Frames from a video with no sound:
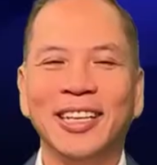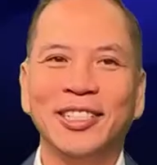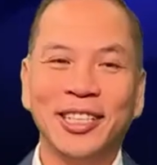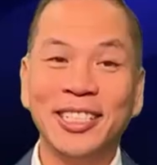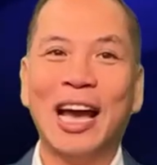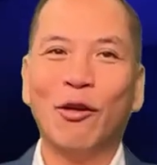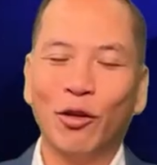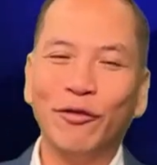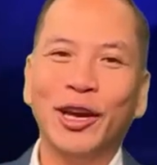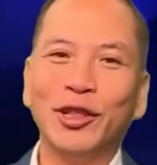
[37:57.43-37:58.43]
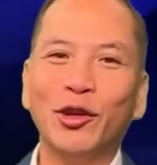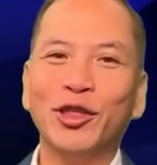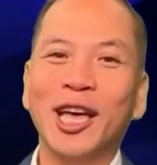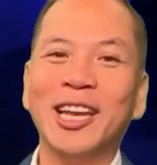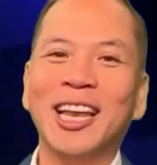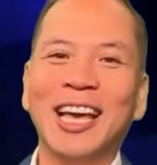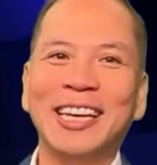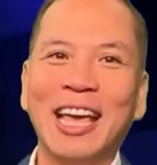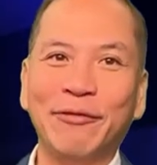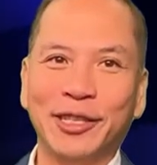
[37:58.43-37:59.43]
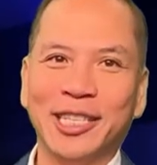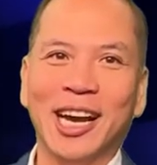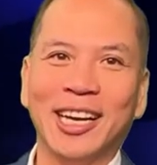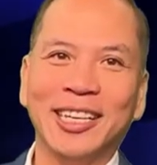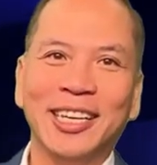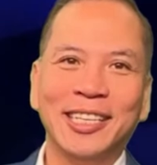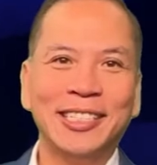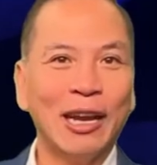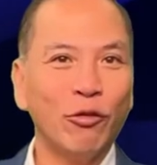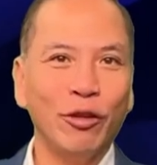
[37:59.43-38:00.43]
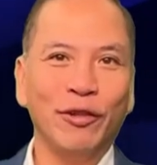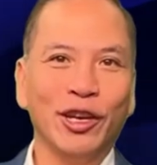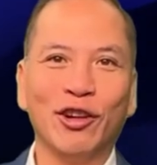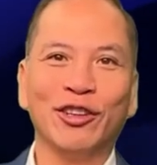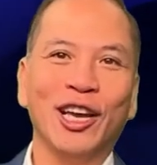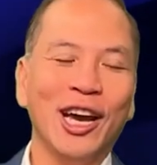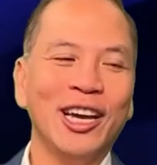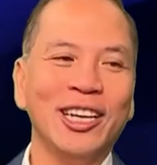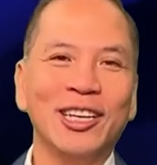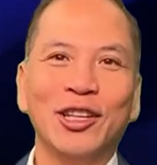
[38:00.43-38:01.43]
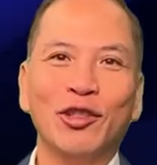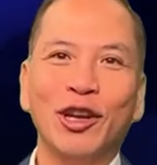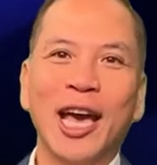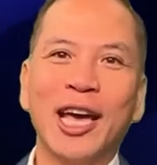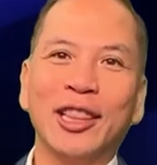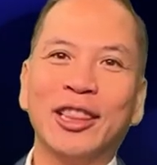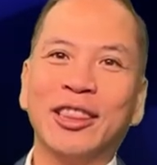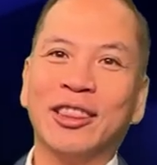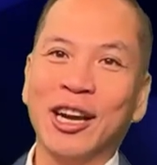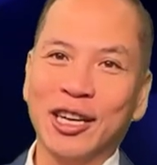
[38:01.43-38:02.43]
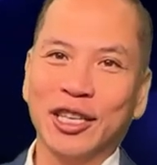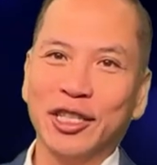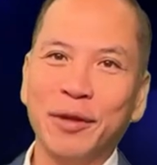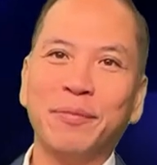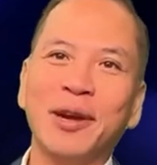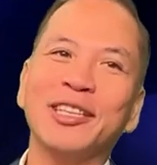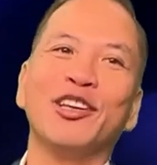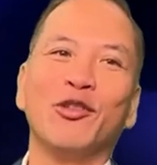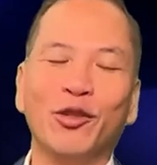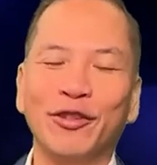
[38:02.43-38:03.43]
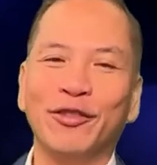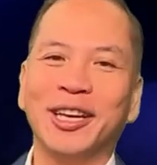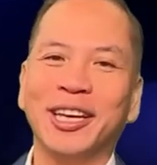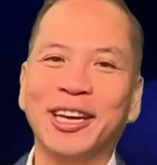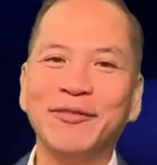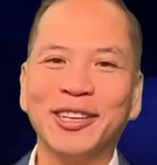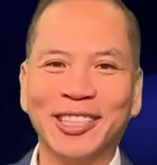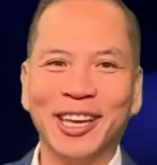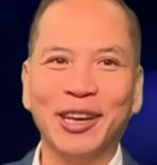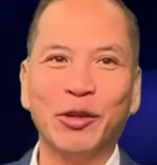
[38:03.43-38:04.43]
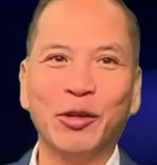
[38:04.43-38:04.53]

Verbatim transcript: Xin chào quý vị, tôi tên là David Trần. Chắc quý vị còn nhớ, tôi đã từng giúp rất nhiều quý vị kiếm được tiền